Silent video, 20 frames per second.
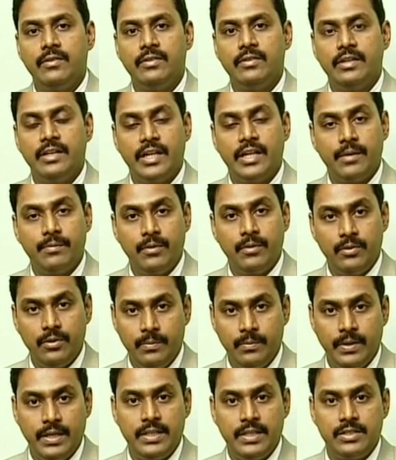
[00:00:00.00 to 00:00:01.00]
அது வந்து நிரம்ப வந்து
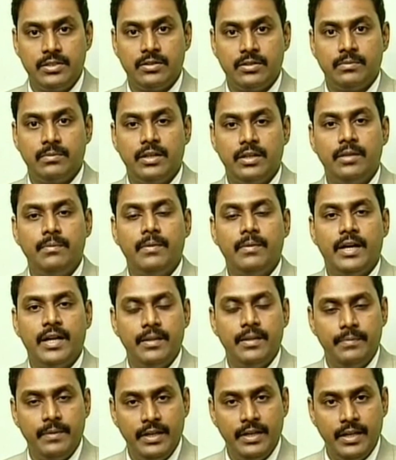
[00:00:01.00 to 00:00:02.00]
பாதிச்சிடும் அது
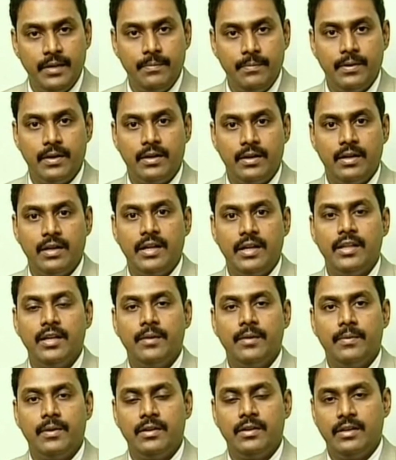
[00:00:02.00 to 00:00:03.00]
பாதிப்பு ஏற்பட்டால்
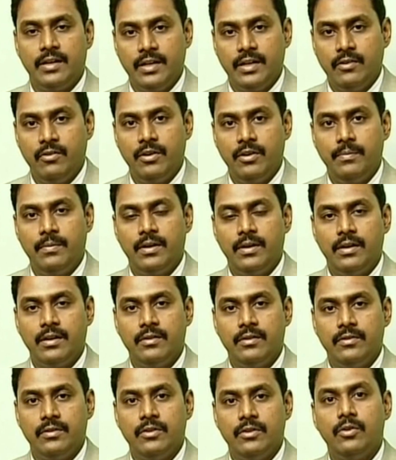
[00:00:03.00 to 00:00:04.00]
அதுக்கப்புறம் அதை ரெக்கவரி
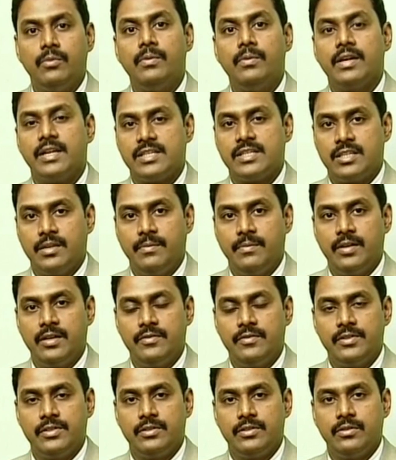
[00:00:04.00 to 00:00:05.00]
பண்ணுறது வந்து ரொம்ப கஷ்டமான
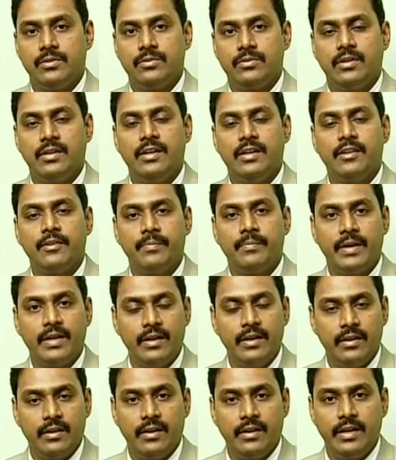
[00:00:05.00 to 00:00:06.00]
விஷயம் ஸோ அதனால்
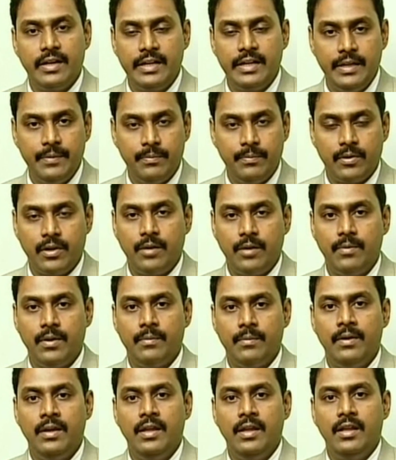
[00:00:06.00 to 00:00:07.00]
ஸ்பைனல் கார்டில் எனி
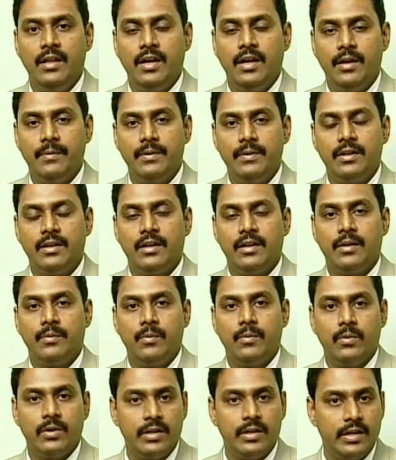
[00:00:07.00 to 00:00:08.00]
ப்ராப்ளம் அப்படின்னா நம்ம
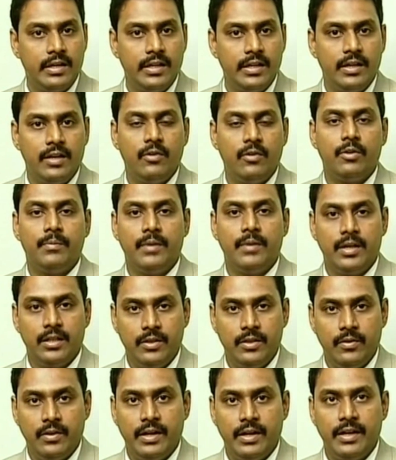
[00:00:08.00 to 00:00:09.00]
உடனடியாக ஒரு
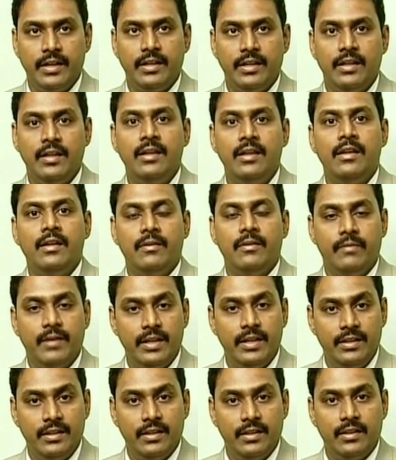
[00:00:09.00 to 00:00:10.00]
மருத்துவரை அணுகி
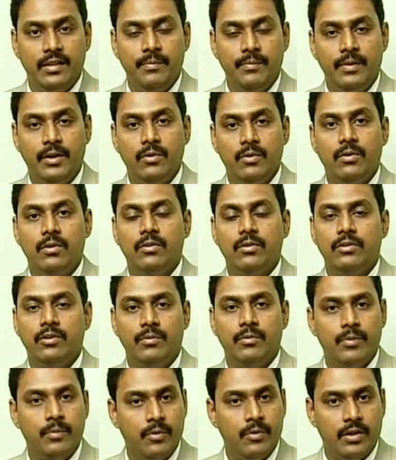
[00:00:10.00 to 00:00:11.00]
வைத்தியத்தை மேற்கொள்வது
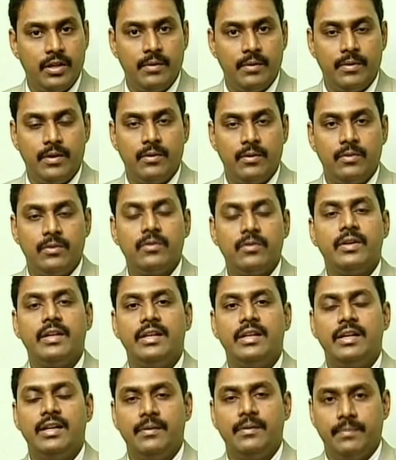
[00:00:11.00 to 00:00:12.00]
ரொம்ப முக்கியமான ஸோ
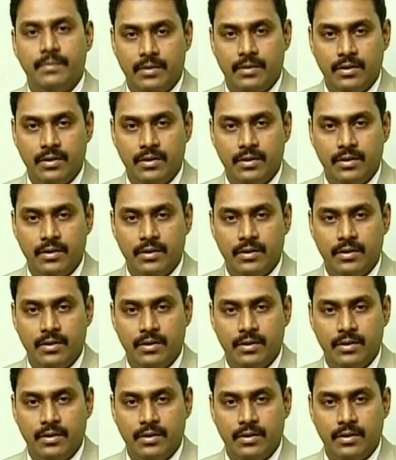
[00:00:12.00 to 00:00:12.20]
என்னென்ன